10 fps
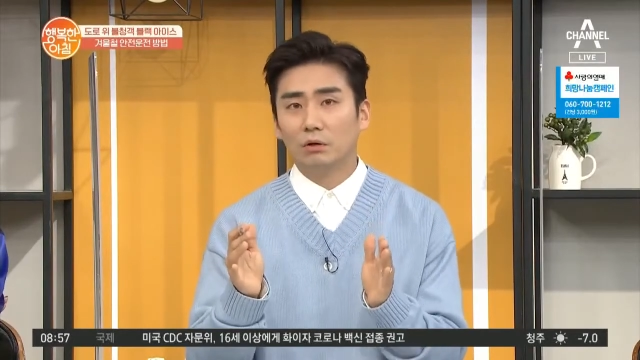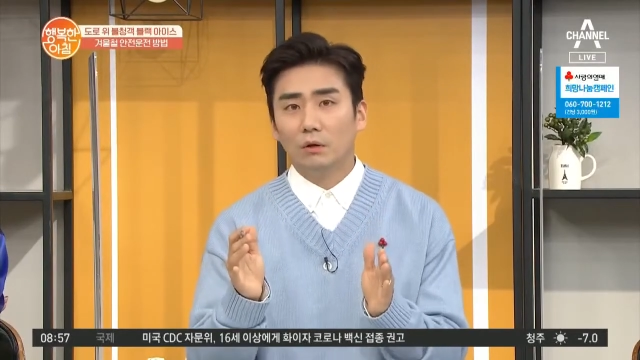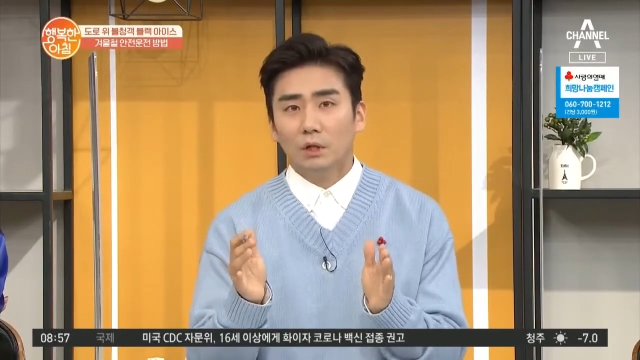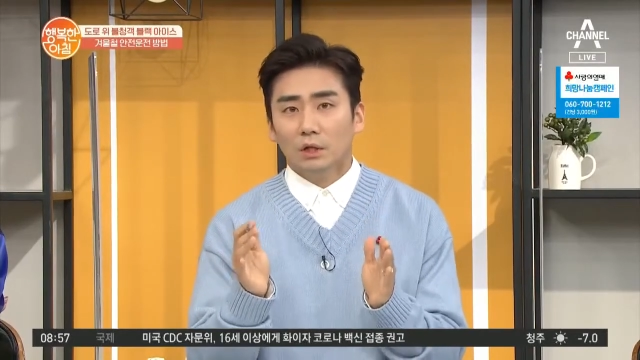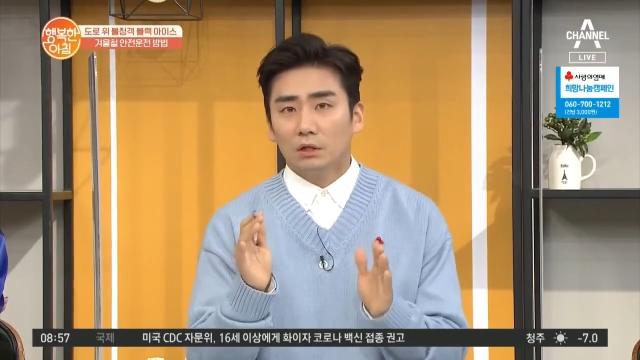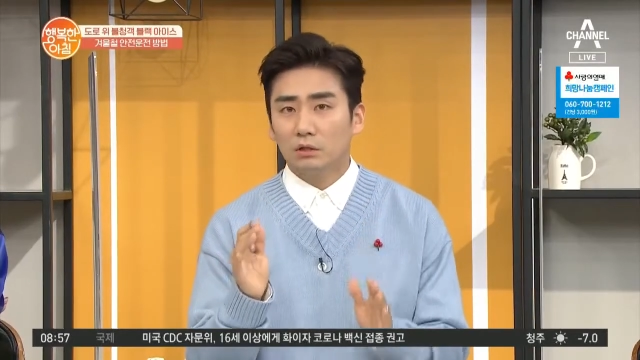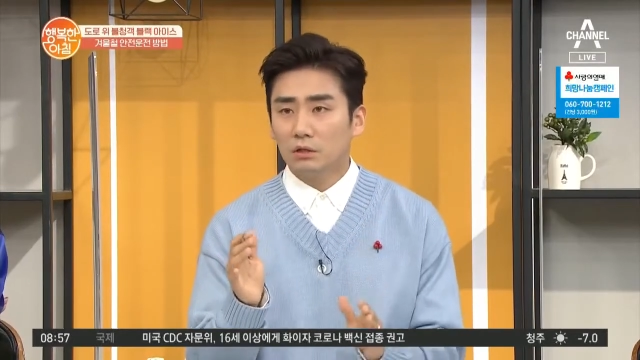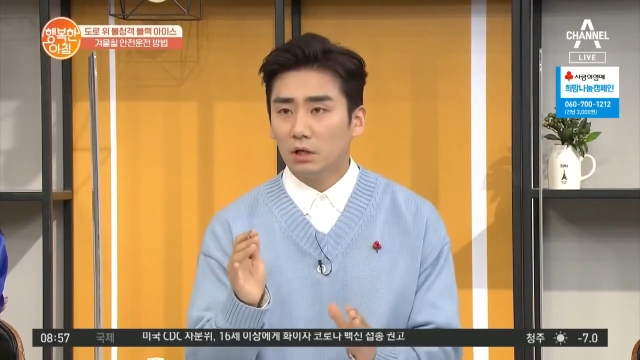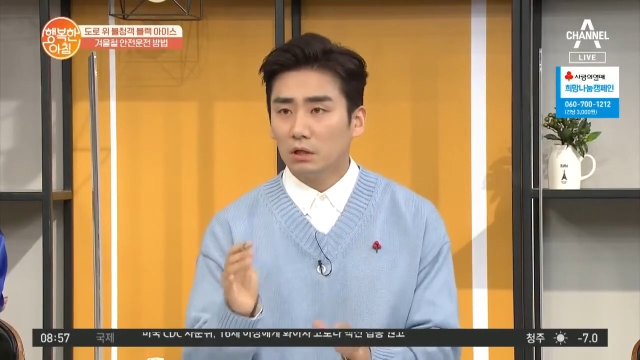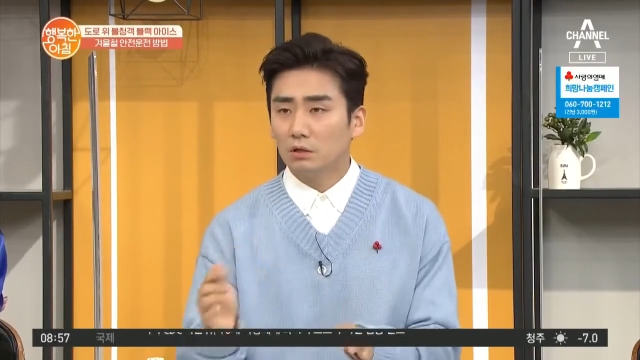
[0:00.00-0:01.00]
아.
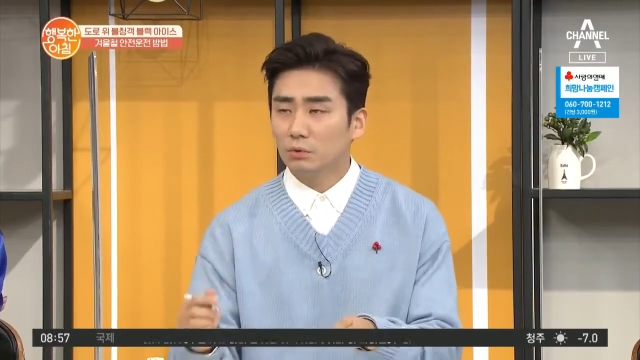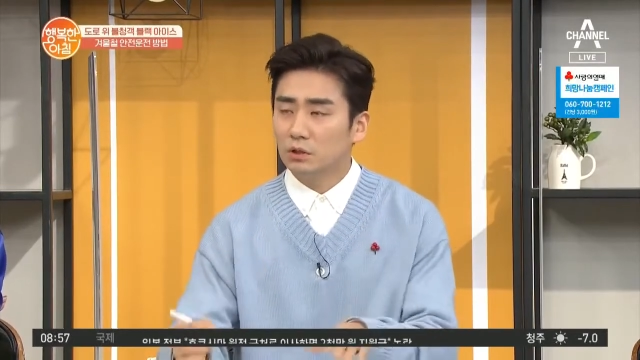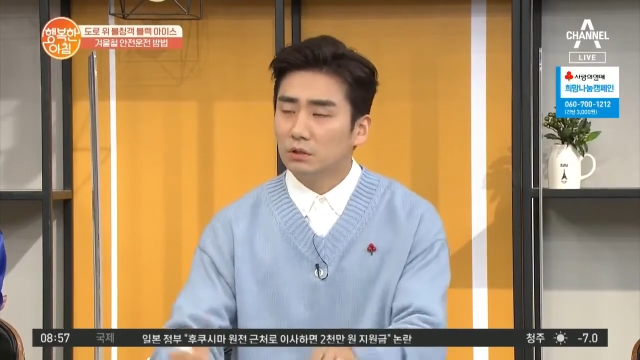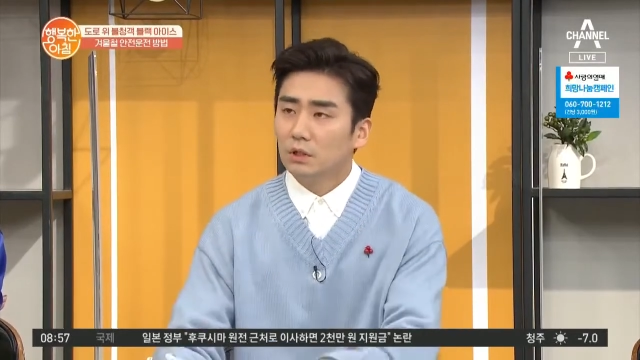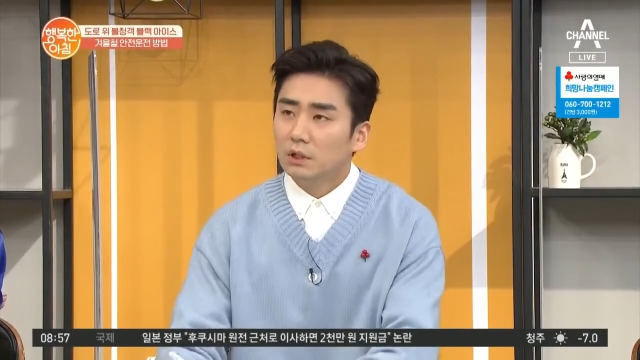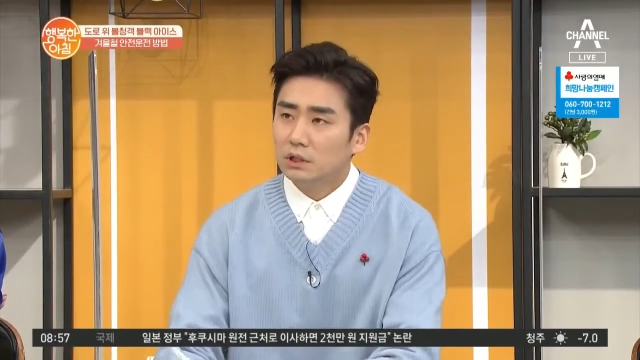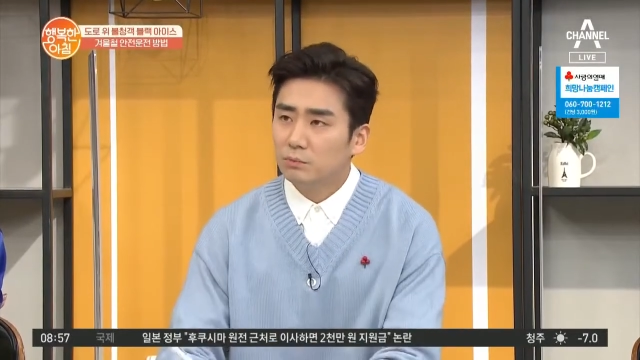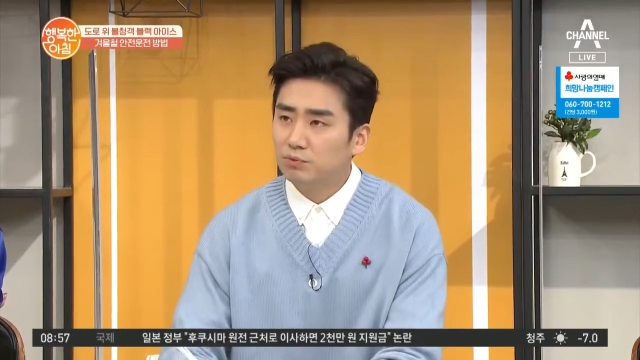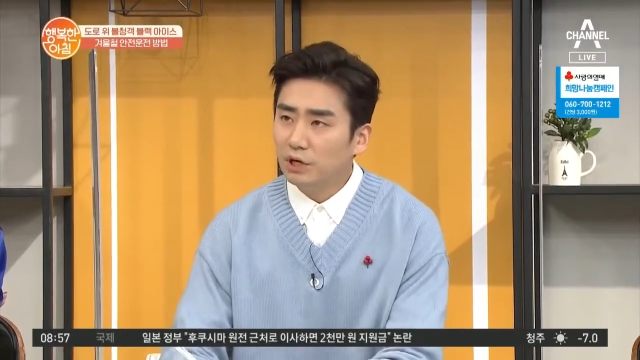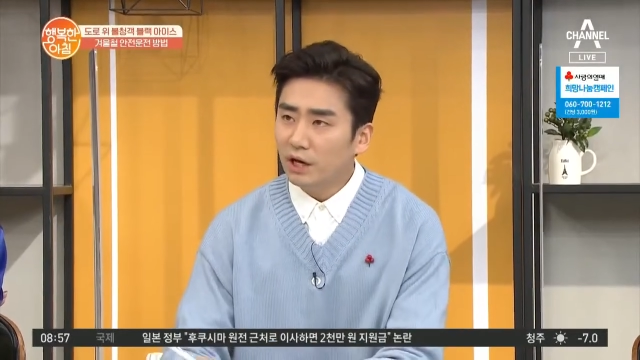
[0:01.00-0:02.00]
그러니까 그러면은
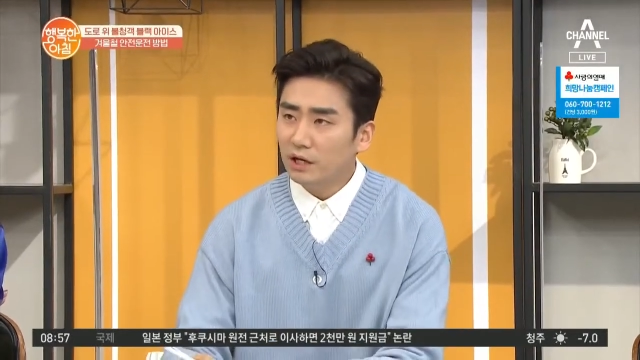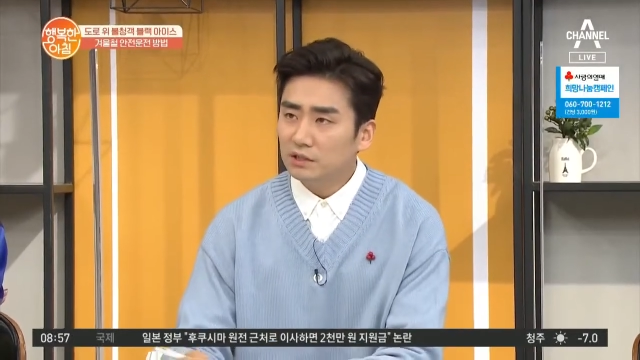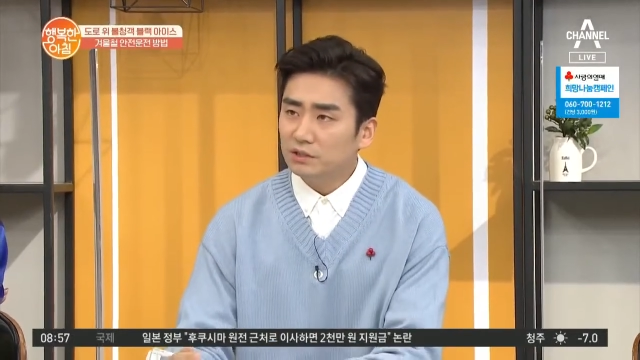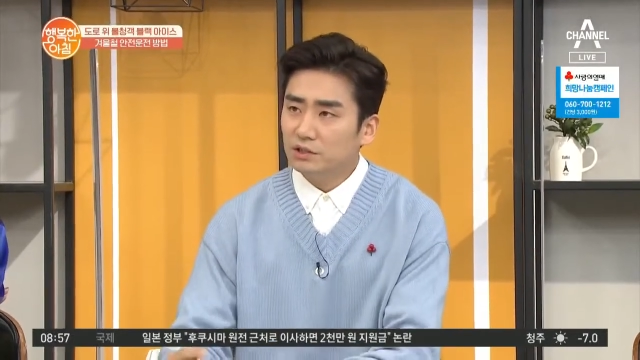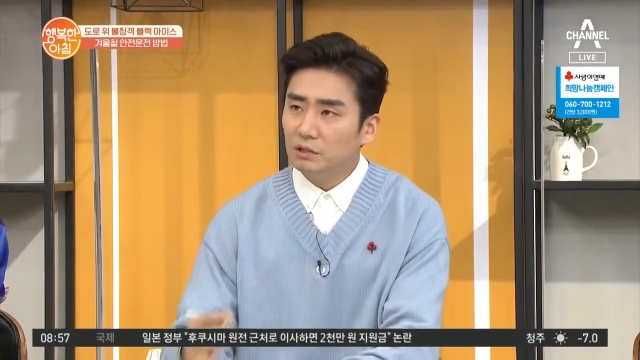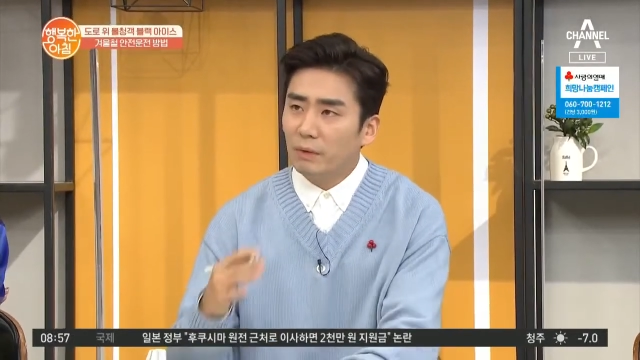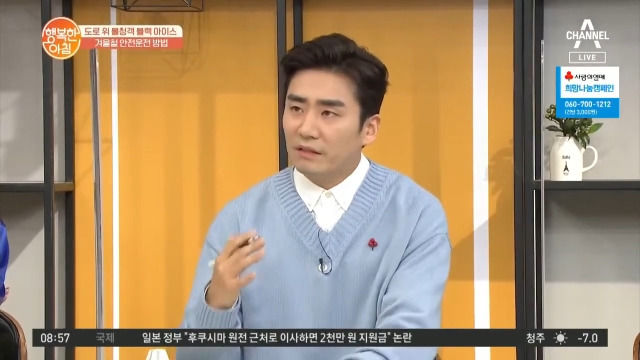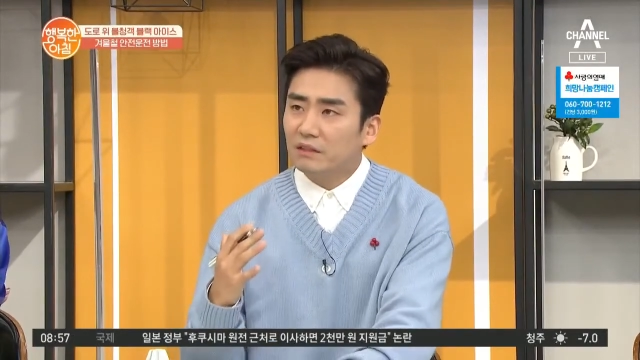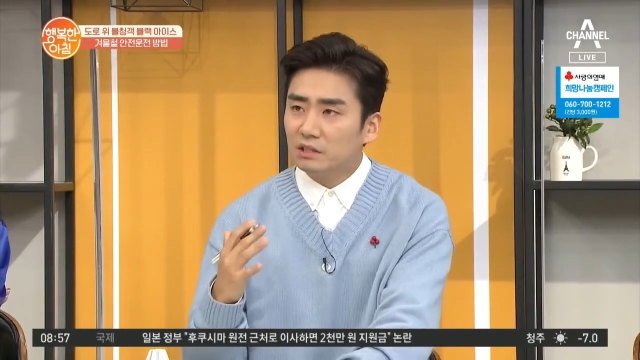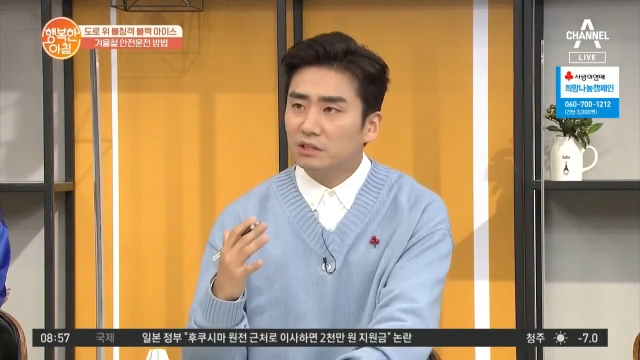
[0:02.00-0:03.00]
이 블랙 아이스를
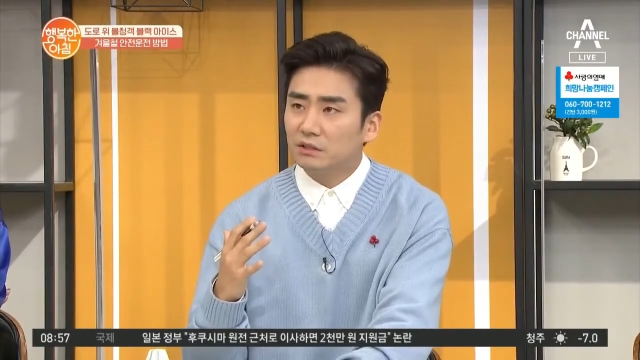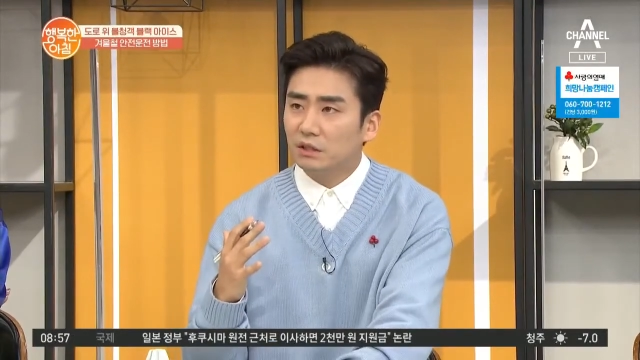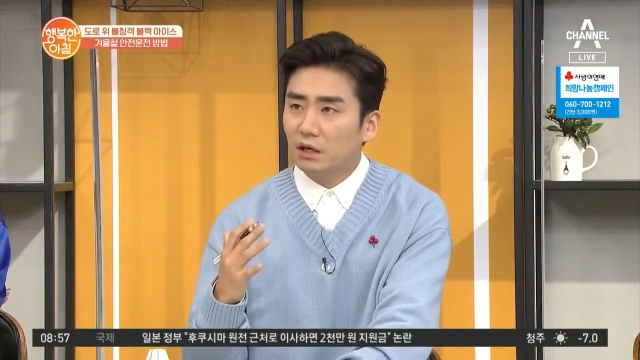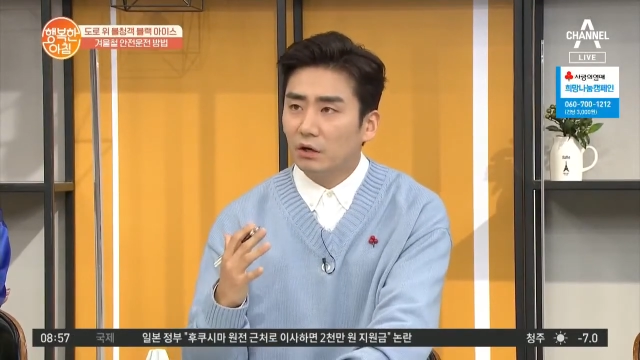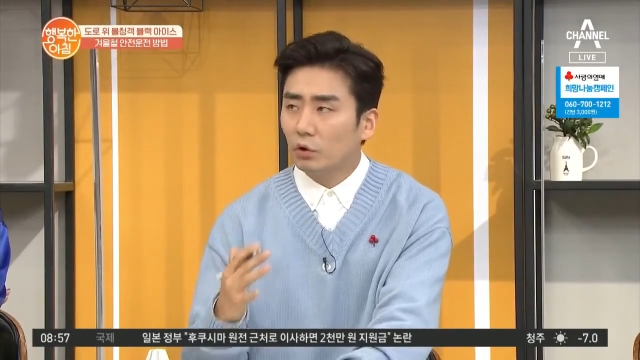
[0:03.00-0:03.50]
만났을 때